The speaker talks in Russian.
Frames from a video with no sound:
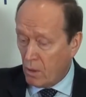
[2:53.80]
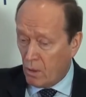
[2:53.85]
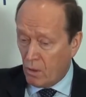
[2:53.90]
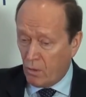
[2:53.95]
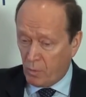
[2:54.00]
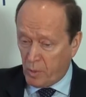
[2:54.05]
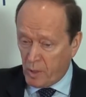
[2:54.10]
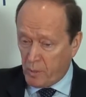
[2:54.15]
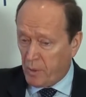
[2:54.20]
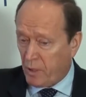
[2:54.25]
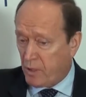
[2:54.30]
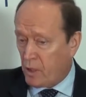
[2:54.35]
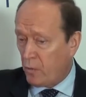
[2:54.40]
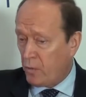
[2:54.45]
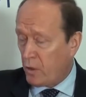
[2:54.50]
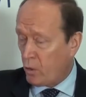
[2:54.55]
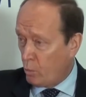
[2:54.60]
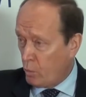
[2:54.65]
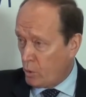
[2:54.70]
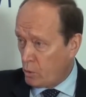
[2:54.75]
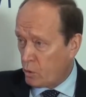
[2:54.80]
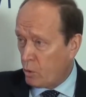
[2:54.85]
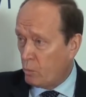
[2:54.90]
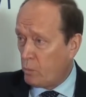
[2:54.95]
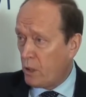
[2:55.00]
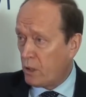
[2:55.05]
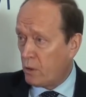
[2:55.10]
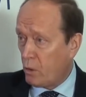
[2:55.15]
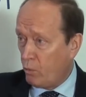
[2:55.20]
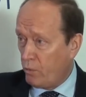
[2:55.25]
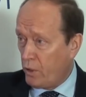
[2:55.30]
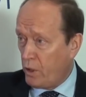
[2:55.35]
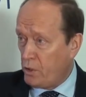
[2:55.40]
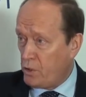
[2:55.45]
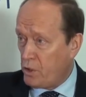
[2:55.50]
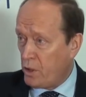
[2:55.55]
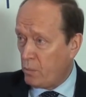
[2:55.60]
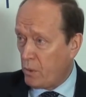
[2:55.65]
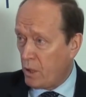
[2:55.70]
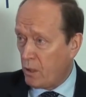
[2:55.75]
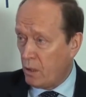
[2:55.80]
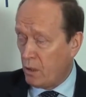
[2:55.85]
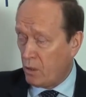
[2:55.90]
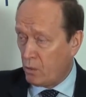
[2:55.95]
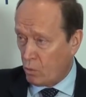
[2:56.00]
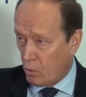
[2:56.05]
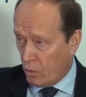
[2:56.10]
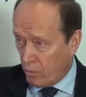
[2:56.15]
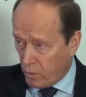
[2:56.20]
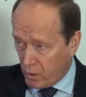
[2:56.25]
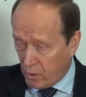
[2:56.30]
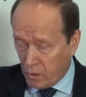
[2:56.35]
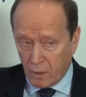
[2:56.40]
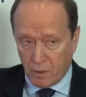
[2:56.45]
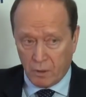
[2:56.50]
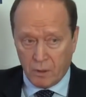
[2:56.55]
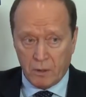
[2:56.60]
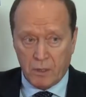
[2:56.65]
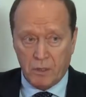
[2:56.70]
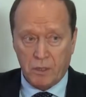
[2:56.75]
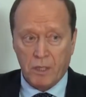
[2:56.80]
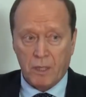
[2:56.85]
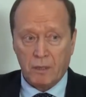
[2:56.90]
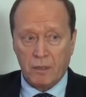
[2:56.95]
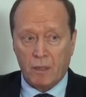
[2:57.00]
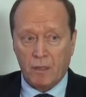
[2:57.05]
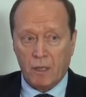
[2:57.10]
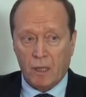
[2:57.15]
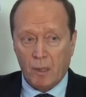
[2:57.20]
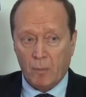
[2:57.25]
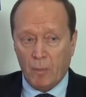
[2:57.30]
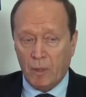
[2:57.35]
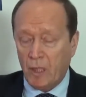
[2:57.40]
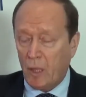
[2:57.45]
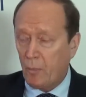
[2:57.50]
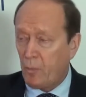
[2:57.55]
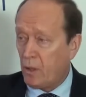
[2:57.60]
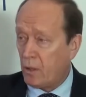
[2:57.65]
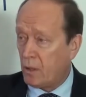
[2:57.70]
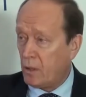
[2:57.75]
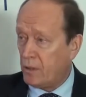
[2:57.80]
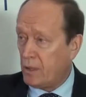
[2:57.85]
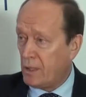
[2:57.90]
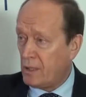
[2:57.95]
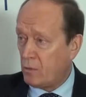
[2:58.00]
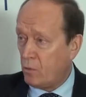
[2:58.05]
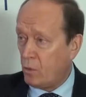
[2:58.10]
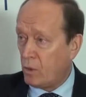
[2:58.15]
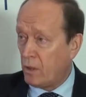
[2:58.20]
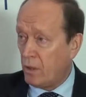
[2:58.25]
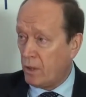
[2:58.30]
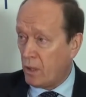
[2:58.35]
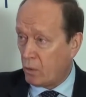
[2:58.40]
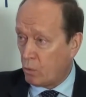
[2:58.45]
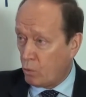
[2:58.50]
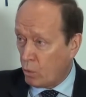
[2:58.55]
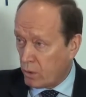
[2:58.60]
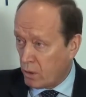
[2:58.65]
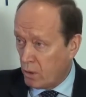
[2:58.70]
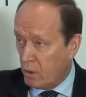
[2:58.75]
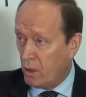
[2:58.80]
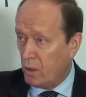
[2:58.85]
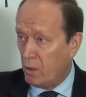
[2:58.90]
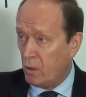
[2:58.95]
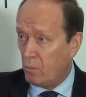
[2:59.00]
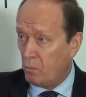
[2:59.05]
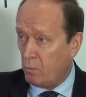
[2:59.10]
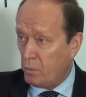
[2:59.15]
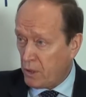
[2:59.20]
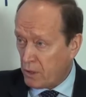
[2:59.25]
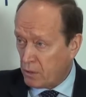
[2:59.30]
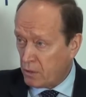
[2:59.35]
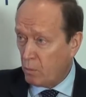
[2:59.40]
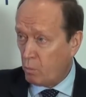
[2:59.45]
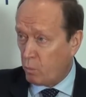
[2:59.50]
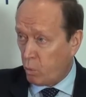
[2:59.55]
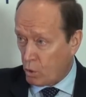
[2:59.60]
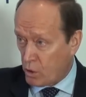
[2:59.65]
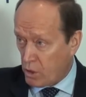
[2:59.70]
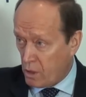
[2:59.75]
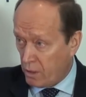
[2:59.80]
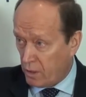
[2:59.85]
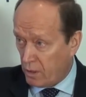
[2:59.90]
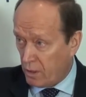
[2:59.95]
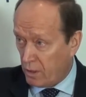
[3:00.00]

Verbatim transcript: В перспективе, я думаю, что мы это увеличим, но вот сейчас, на данном этапе, это действует на год без беспошлино.